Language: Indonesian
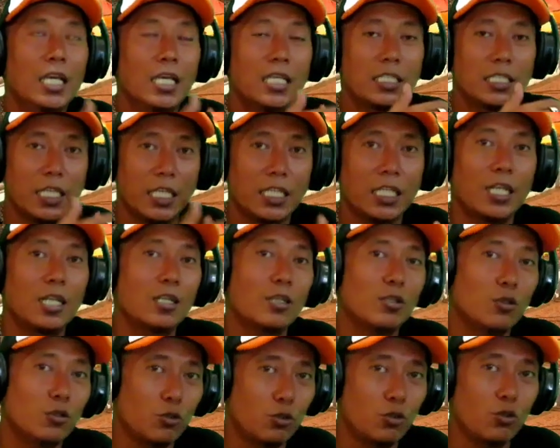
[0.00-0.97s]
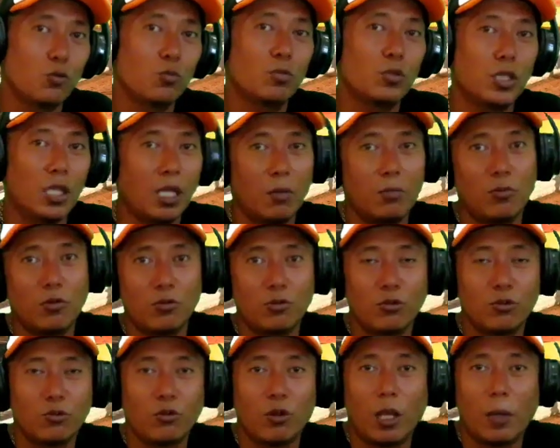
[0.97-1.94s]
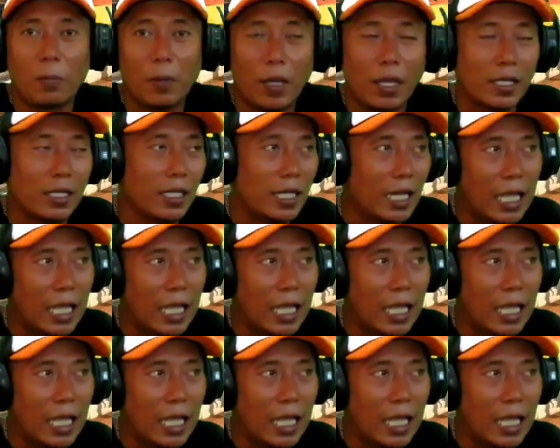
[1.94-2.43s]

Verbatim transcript: channel YouTube yang Blue 78.